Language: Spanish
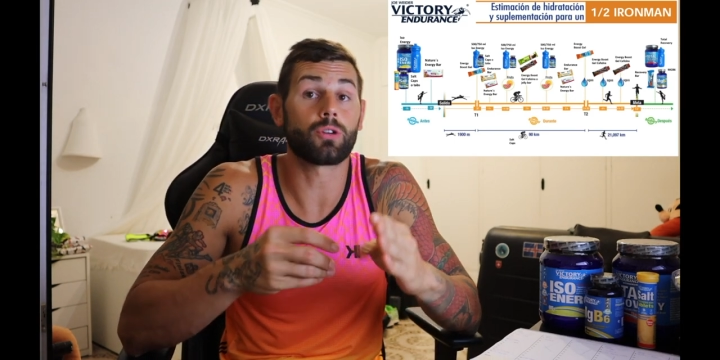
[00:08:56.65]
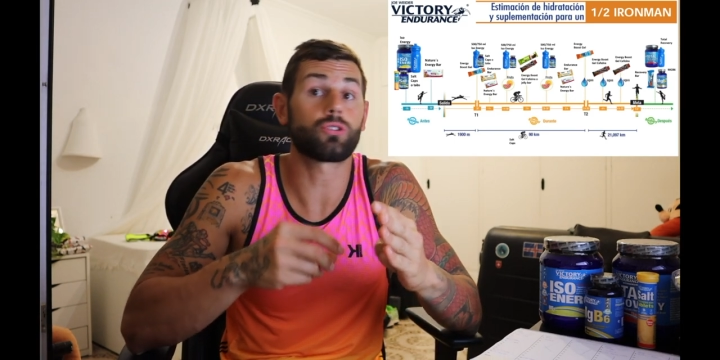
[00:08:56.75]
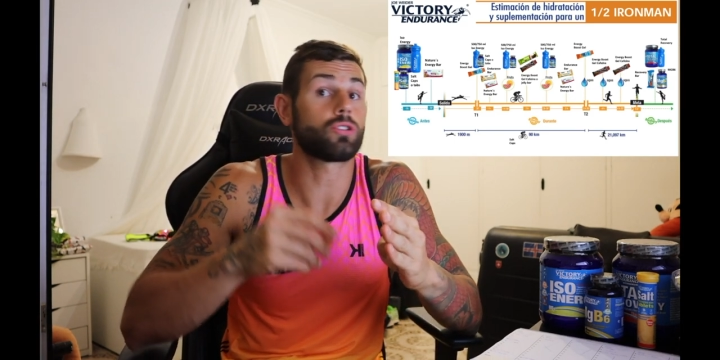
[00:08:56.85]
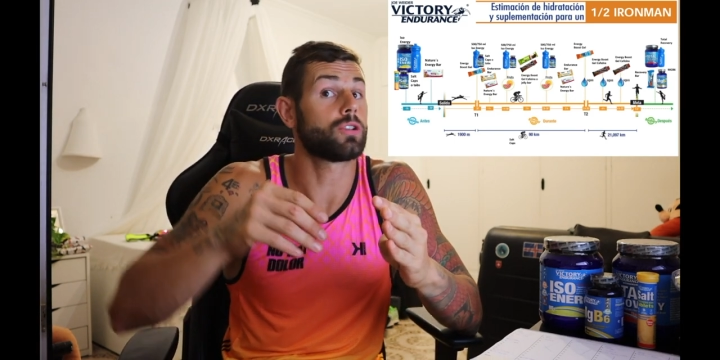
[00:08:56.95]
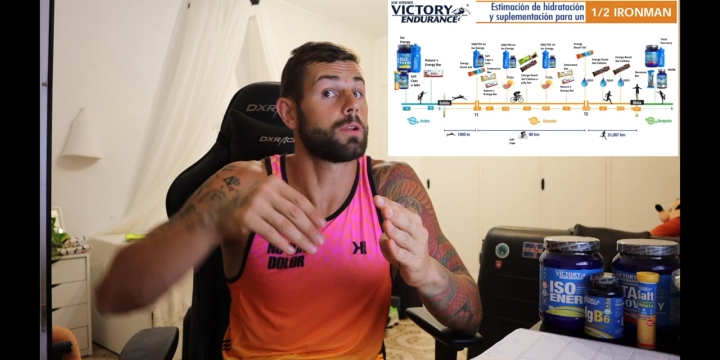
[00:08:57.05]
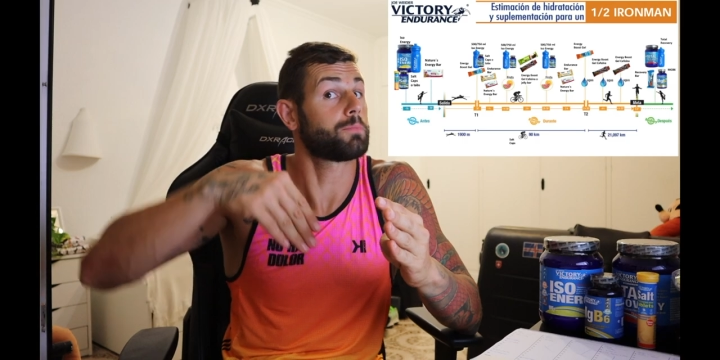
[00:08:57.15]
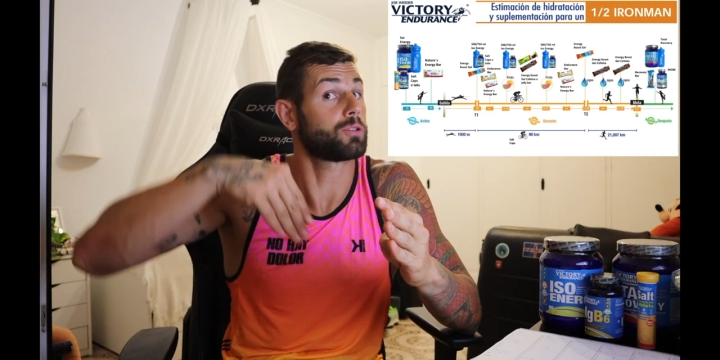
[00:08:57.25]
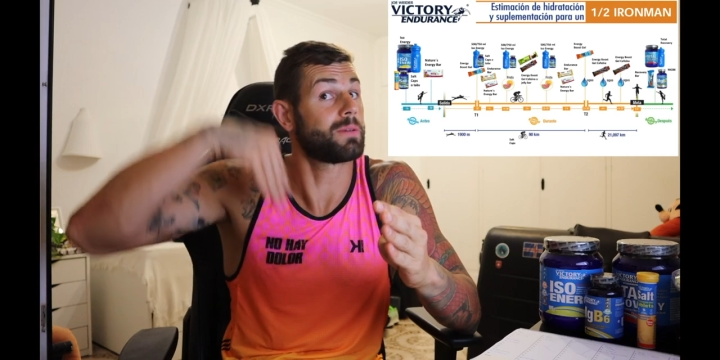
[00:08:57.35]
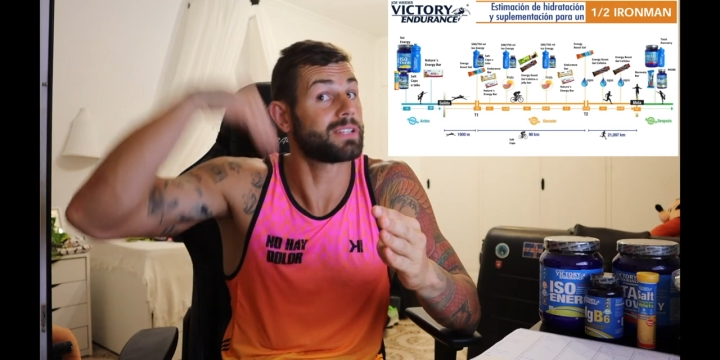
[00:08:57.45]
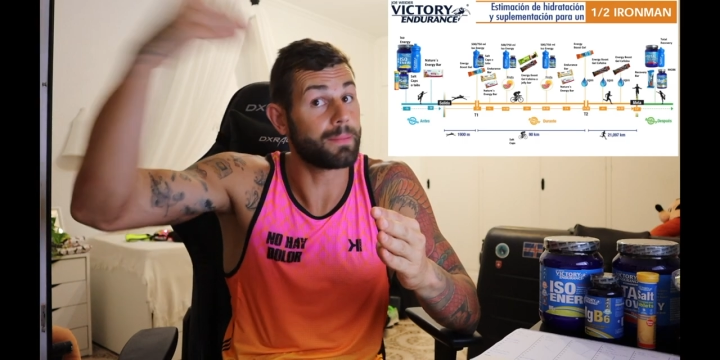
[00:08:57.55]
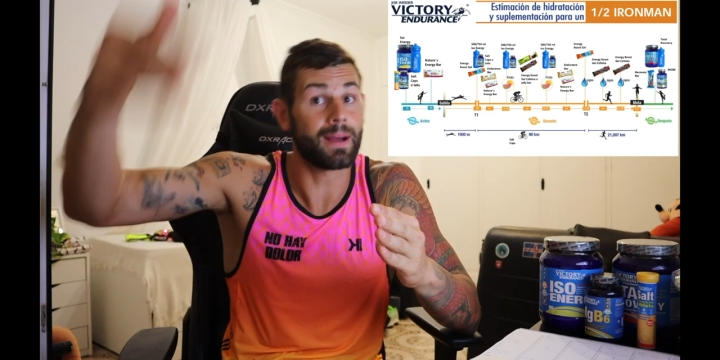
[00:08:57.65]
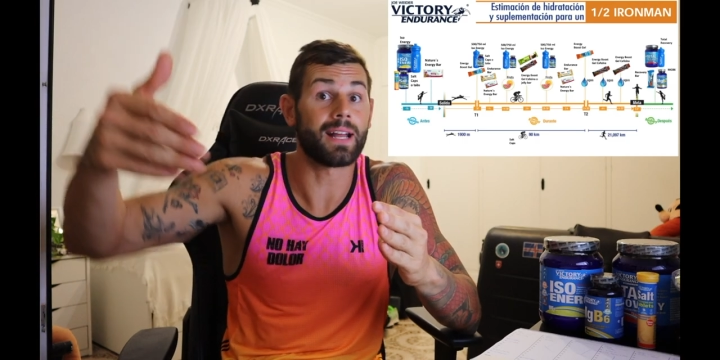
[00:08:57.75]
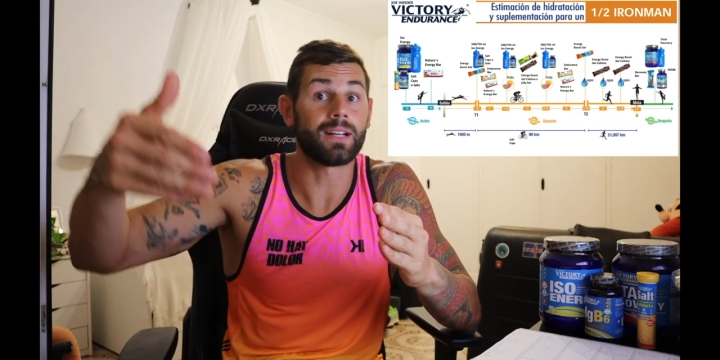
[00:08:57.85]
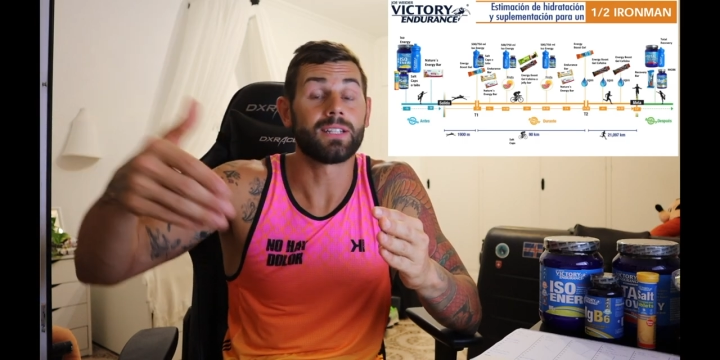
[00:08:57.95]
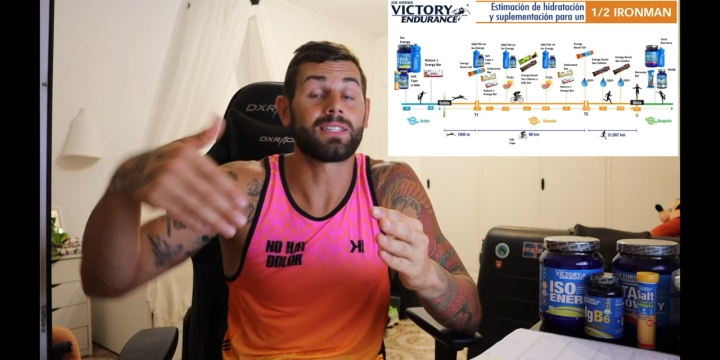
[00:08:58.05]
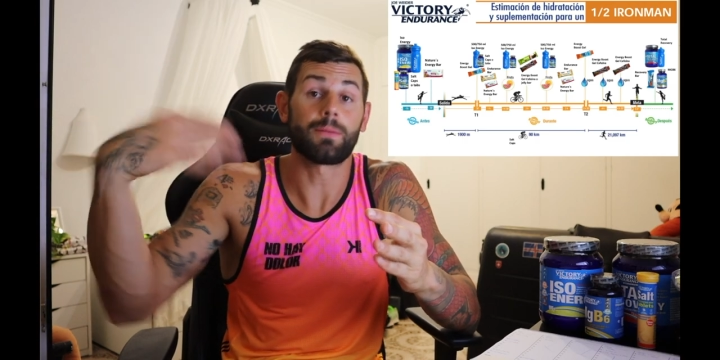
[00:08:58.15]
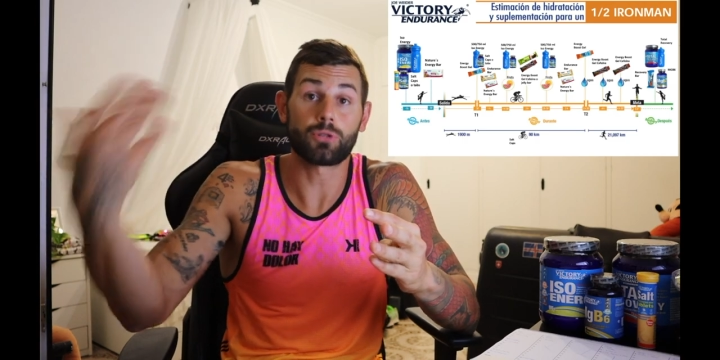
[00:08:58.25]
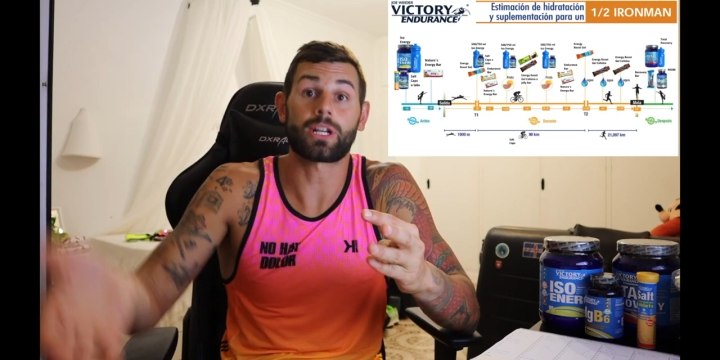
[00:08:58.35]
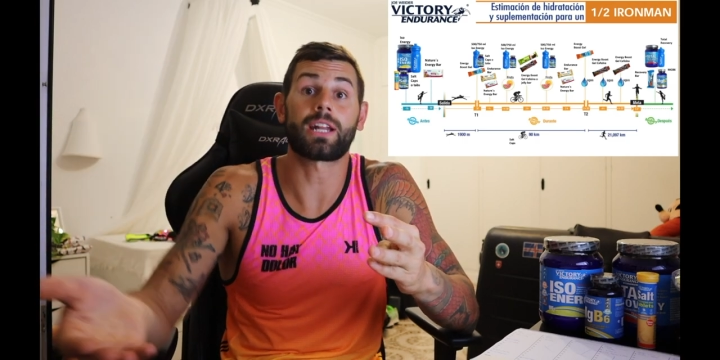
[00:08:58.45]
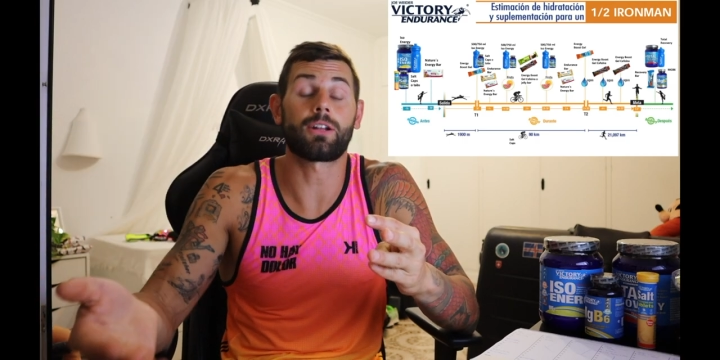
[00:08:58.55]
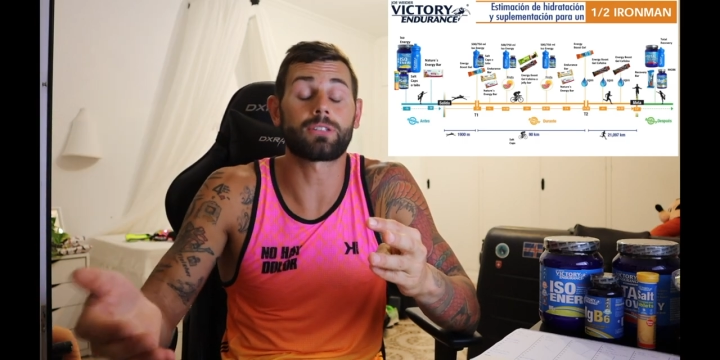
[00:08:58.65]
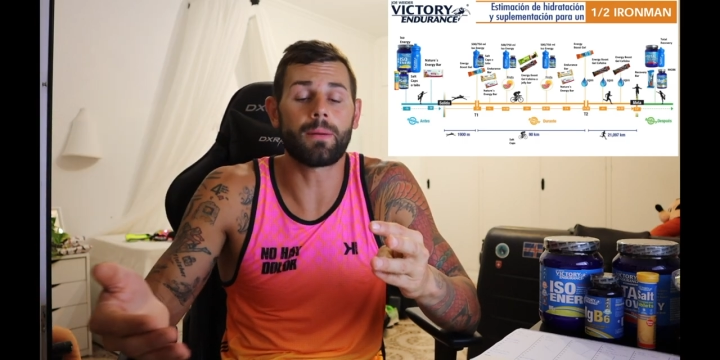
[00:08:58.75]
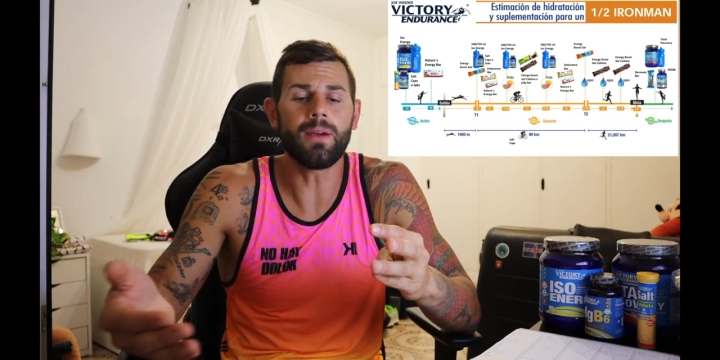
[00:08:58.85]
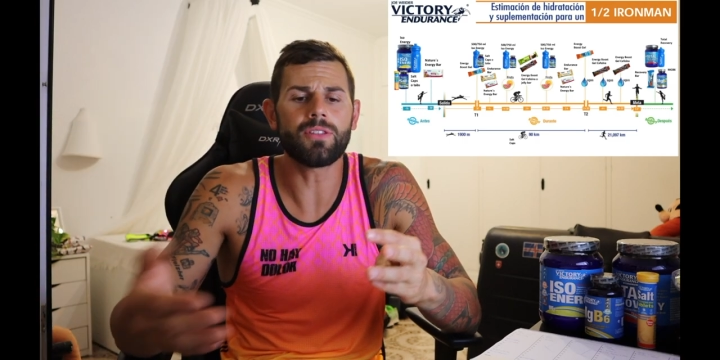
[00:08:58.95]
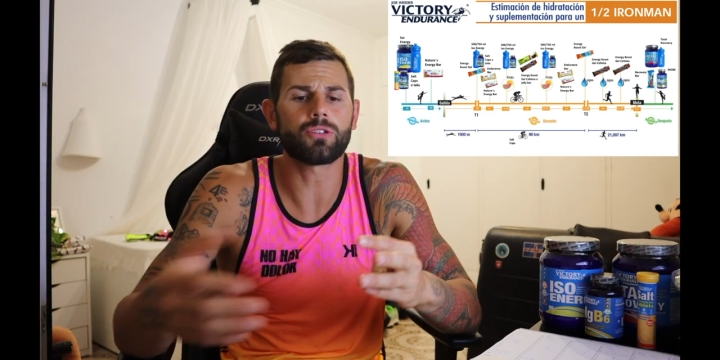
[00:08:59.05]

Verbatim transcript: nosotros en la próxima semana tenemos carrera otra vez,